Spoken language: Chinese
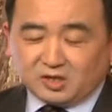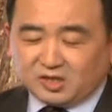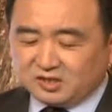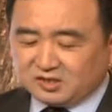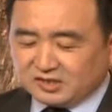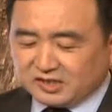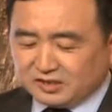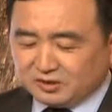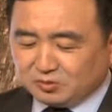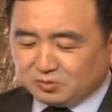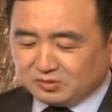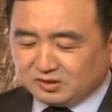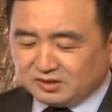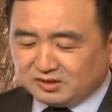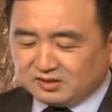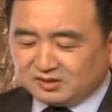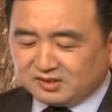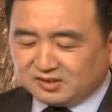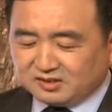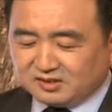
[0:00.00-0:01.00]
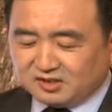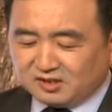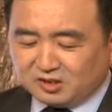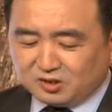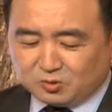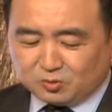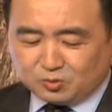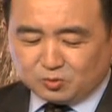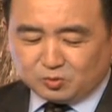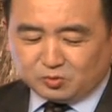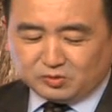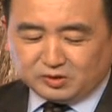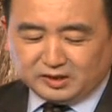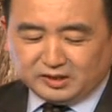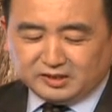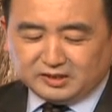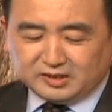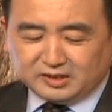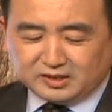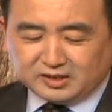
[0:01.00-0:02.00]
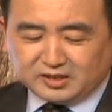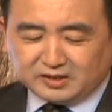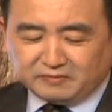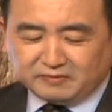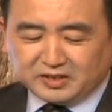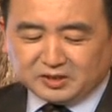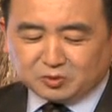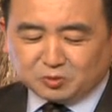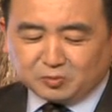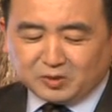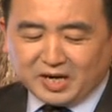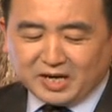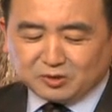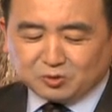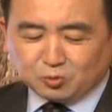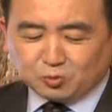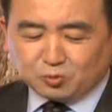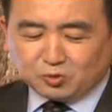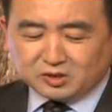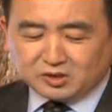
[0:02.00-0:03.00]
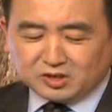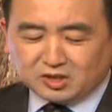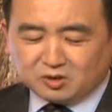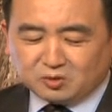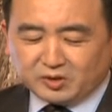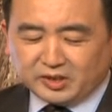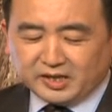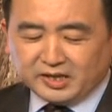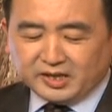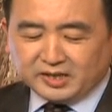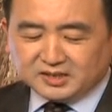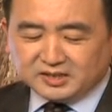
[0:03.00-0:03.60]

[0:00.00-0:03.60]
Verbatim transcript: 而这种自私和冷酷已经成为阻碍中国社会